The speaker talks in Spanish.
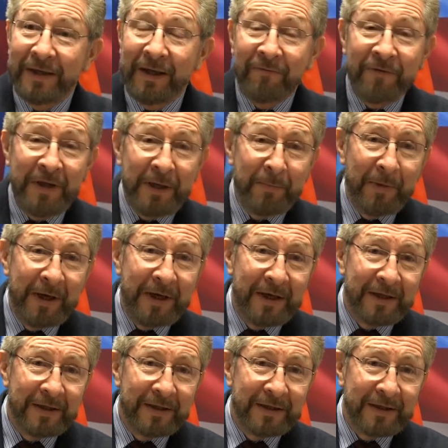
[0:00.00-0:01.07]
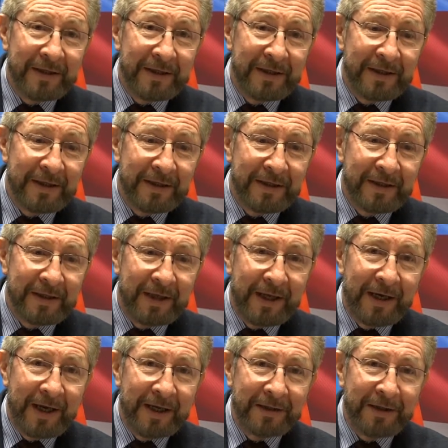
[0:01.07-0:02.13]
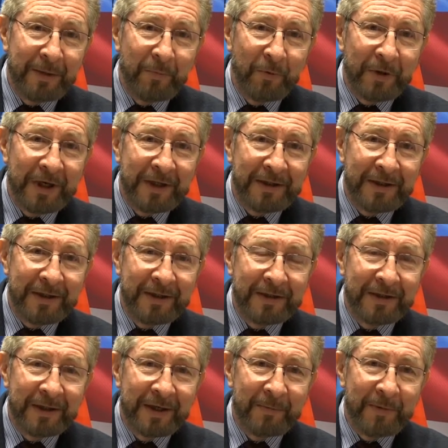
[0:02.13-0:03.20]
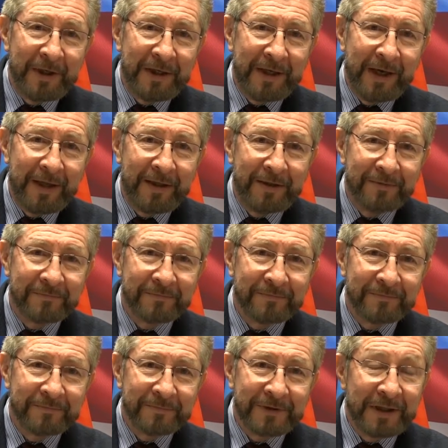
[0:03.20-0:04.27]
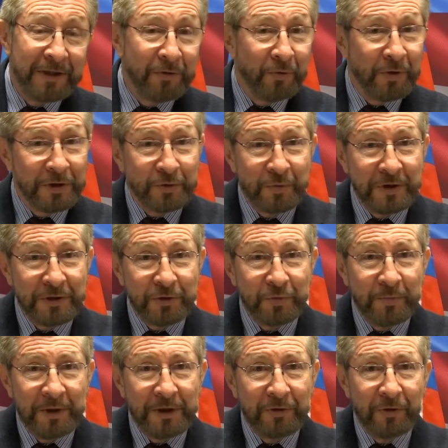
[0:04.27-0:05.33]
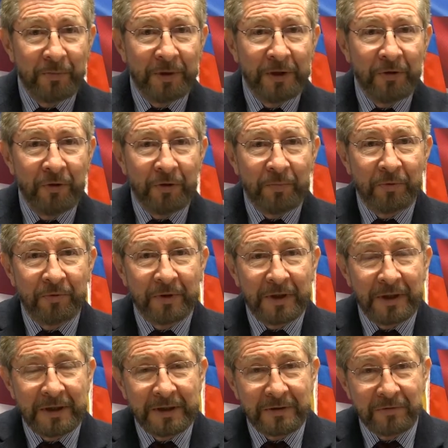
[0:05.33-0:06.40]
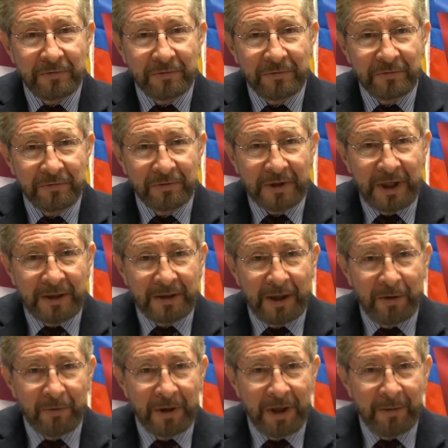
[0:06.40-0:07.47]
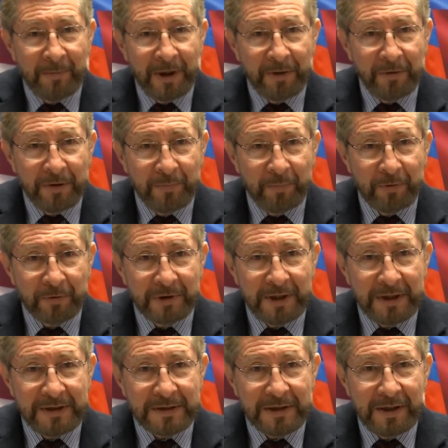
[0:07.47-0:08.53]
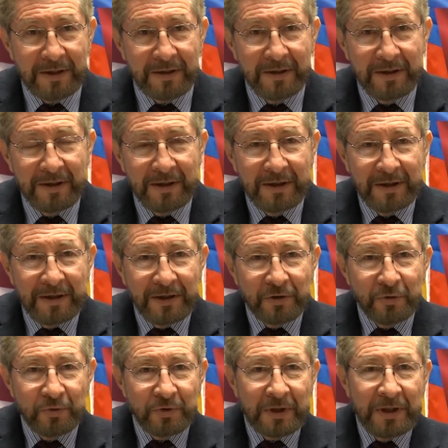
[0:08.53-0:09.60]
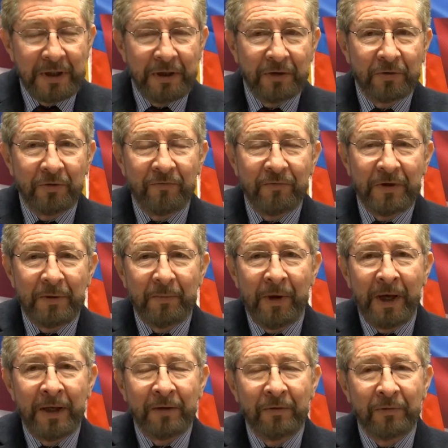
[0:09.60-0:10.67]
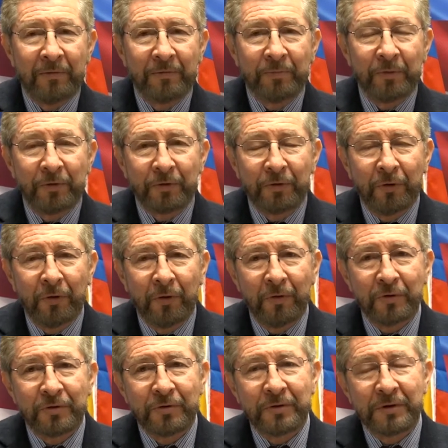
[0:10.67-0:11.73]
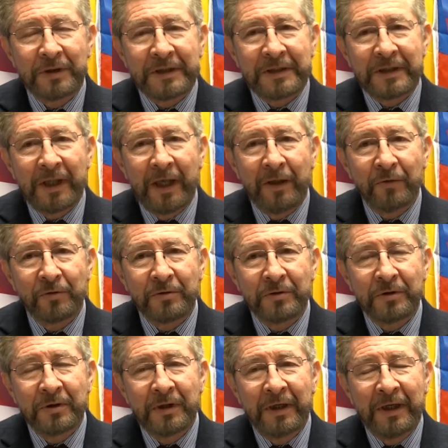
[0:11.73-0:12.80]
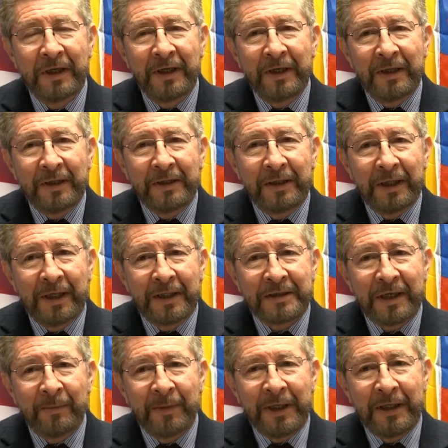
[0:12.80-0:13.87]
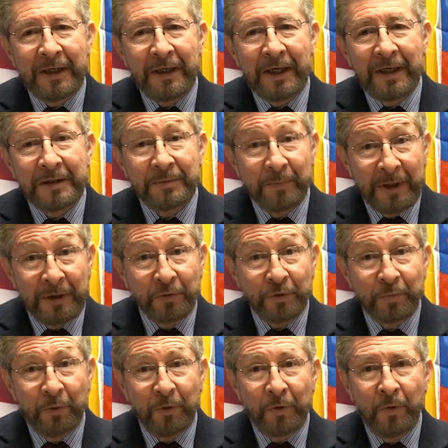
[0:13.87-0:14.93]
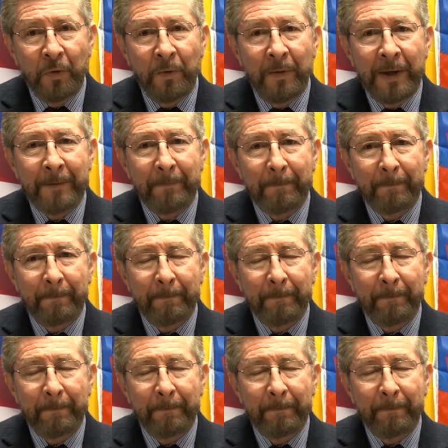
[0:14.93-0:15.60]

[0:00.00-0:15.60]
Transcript: La firma de eh, la Carta Democrática Interamericana, que no es un instrumento menor porque es un tratado de la mayor importancia suscrito, firmado por todos los estados de las Américas, menos por Cuba,